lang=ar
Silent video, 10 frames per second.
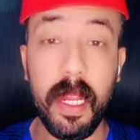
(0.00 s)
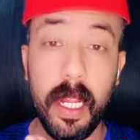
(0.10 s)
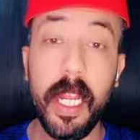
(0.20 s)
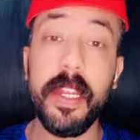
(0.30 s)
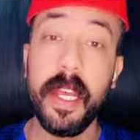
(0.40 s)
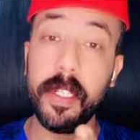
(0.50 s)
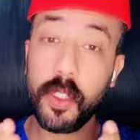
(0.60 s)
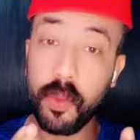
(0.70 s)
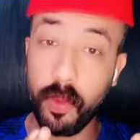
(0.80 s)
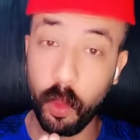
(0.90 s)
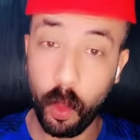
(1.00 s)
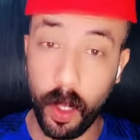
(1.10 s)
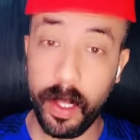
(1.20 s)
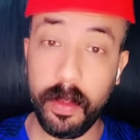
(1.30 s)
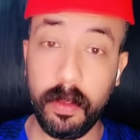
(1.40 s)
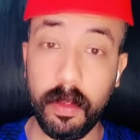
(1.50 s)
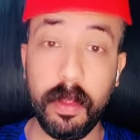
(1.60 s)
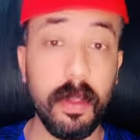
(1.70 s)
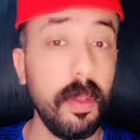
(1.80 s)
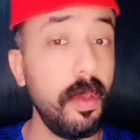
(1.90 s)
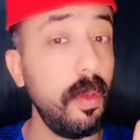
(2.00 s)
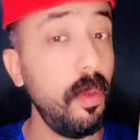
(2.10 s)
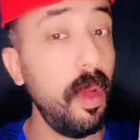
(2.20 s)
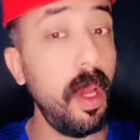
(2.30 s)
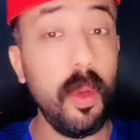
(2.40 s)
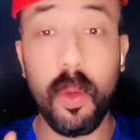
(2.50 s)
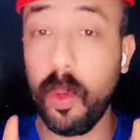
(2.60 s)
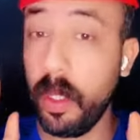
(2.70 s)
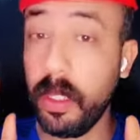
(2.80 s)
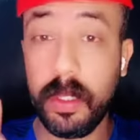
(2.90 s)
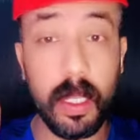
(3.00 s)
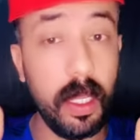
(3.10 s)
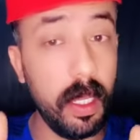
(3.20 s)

اللي احنا هنشوفه دلوقت وقالوا له انت